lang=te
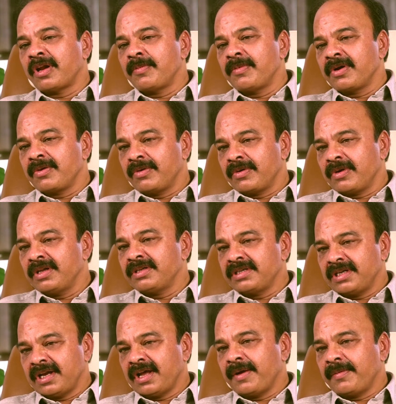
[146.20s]
నలభై కోట్ల
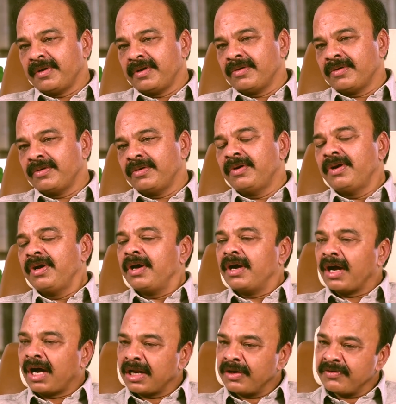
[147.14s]
జనాభాలో
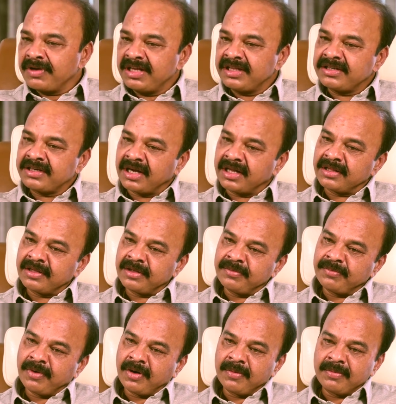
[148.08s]
అరవై ఐదు శాతం
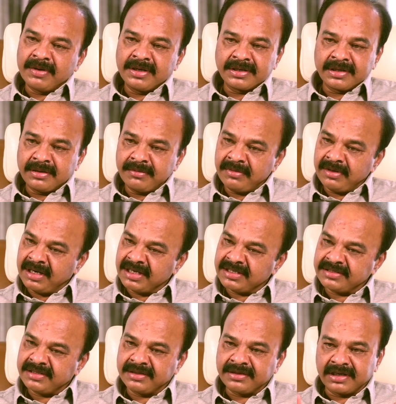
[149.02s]
పాపులేషన్
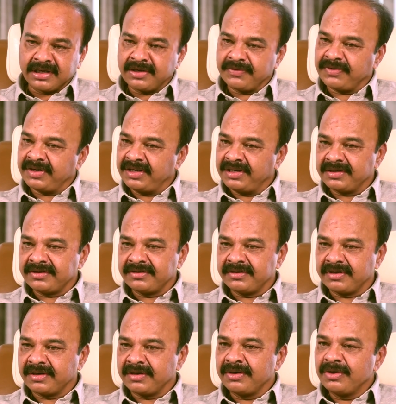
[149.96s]
లెస్ దెన్ థర్టీ ఫైవ్ ఇయర్స్
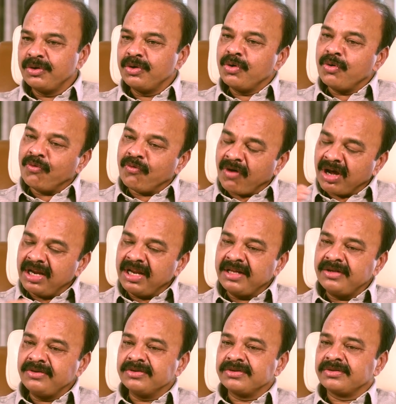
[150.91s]
ఉన్నారు వాళ్ళు
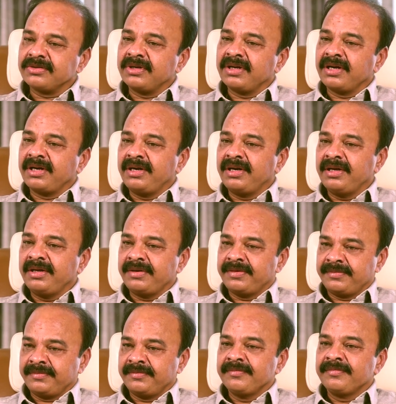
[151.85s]
ఏం చూస్తున్నారండి
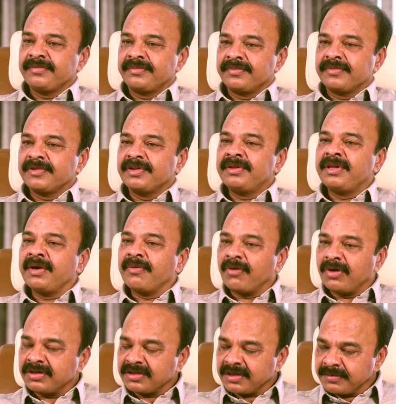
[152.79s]
దే
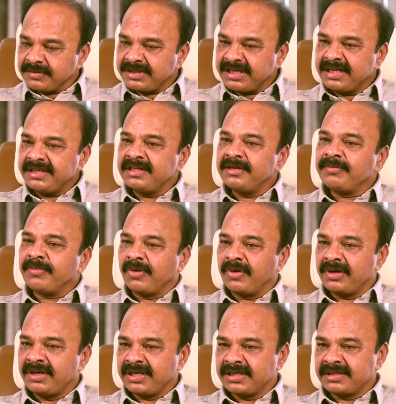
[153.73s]
వాంట్ సమ్ చేంజ్ ఇన్
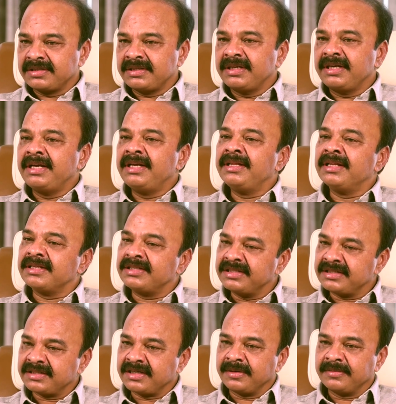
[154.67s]
పాలిటిక్స్ ఇన్ ద
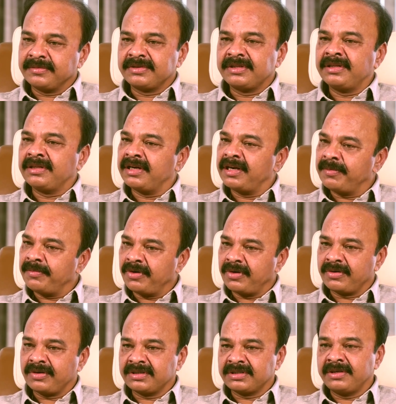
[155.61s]
సిస్టమ్స్ ఇన్ ద
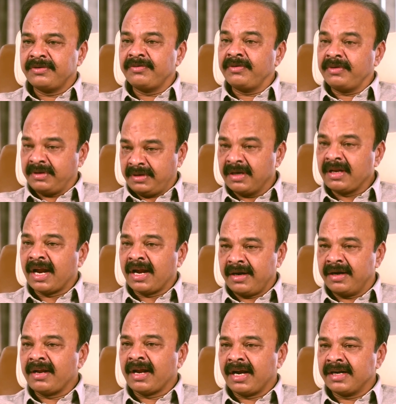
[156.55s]
డెమోక్రసీ లా
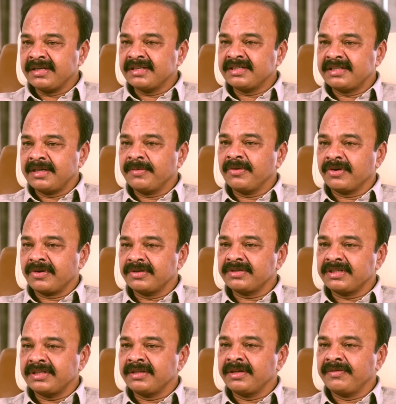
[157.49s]
largest
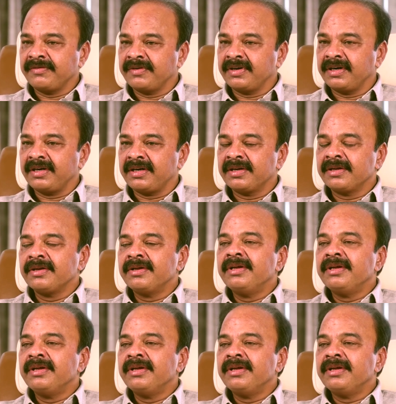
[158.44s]
డెమోక్రసీ ఇన్ ద వరల్డ్